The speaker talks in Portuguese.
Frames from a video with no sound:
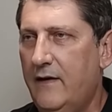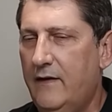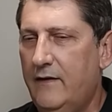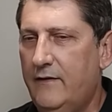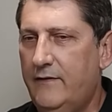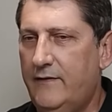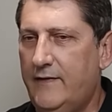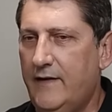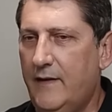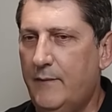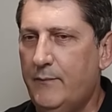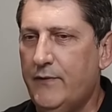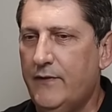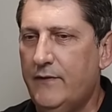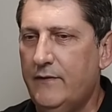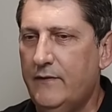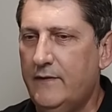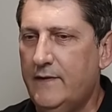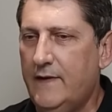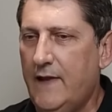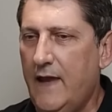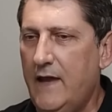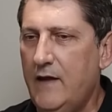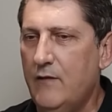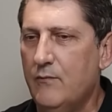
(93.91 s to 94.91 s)
Sempre
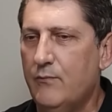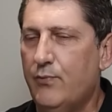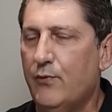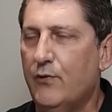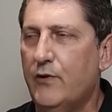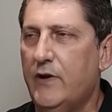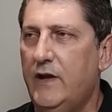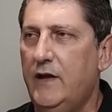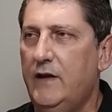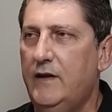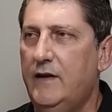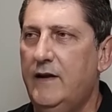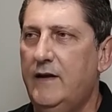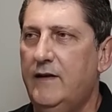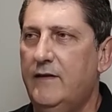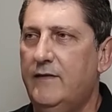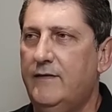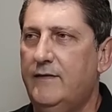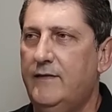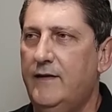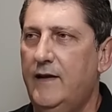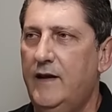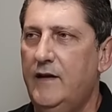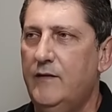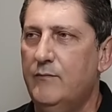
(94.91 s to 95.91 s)
tem um pouquinho de
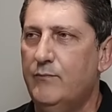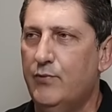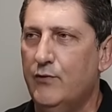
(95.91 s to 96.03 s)
receio,